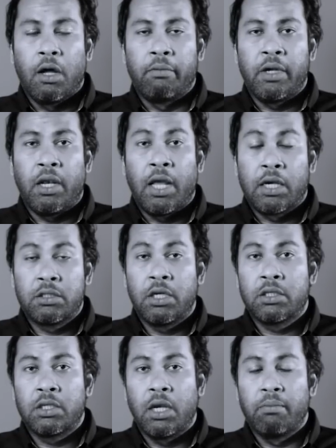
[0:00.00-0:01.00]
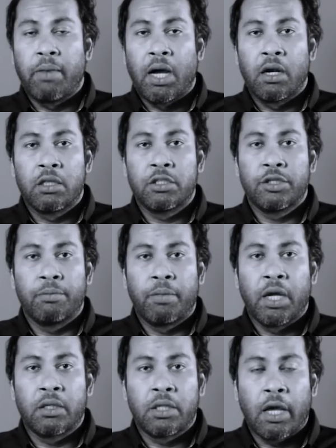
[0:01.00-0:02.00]
আমি লাস্ট দেখছিলাম বাংলাদেশের
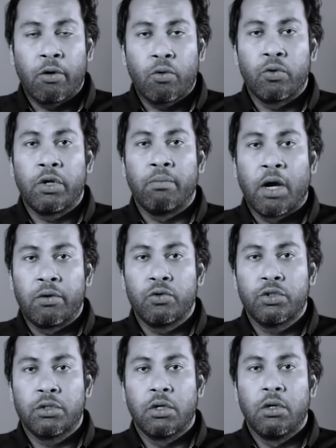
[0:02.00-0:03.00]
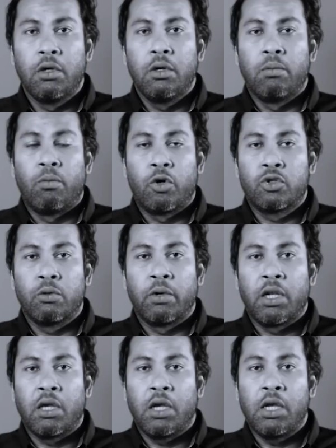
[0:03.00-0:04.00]
প্রায় ১৩ কোটি মানুষ
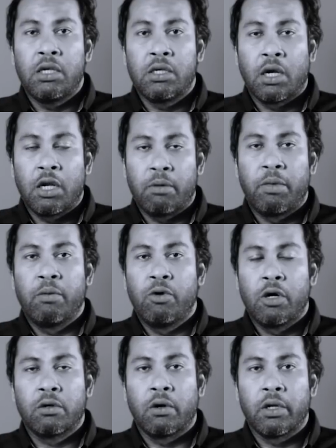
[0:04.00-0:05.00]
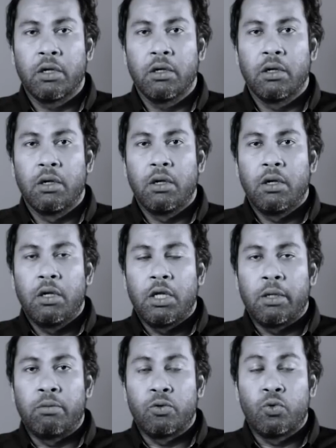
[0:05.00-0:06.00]
বর্তমানে ইন্টারনেট ব্যবহার করে
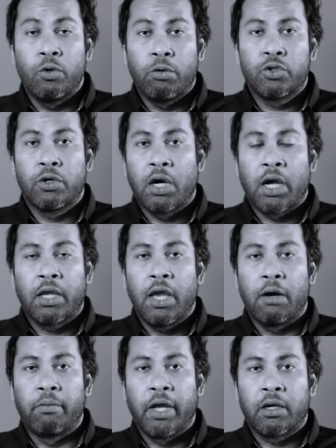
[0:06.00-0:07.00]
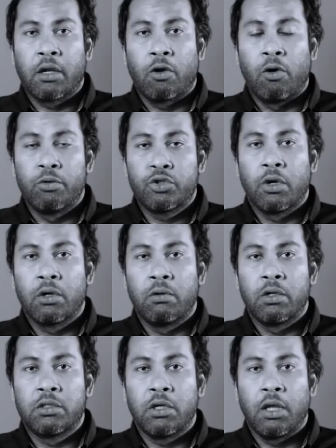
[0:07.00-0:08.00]
এবং দুই বছর আগে আমরা একটা গবেষণা
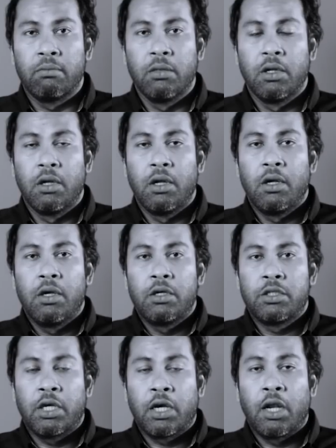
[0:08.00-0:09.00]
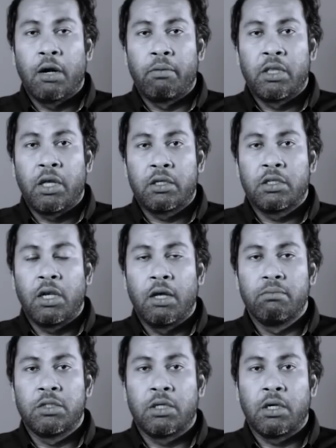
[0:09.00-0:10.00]
করেছিলাম সেখানে আমরা
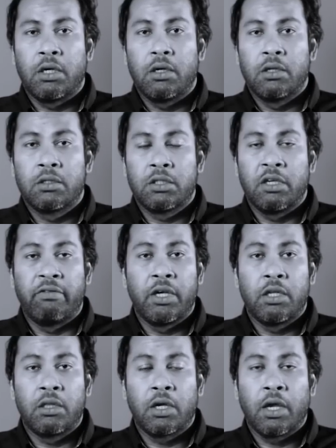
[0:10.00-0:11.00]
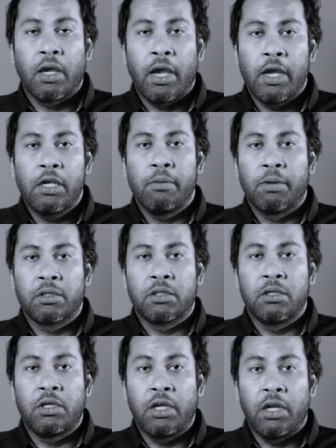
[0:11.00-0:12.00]
দেখছিলাম যে সেভেন্টি থেকে এইটি
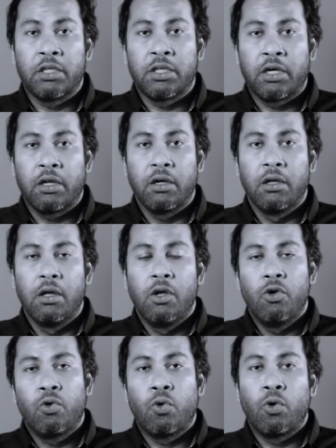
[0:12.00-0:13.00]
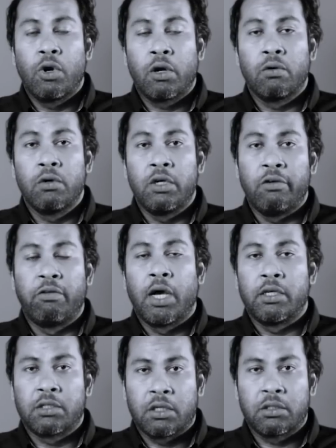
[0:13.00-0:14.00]
পার্সেন্ট টিনেজারের কোনো না কোনো
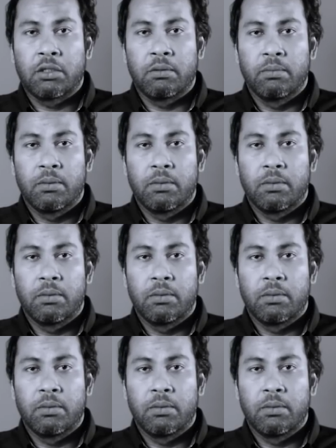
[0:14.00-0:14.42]
ডিভাইস আছে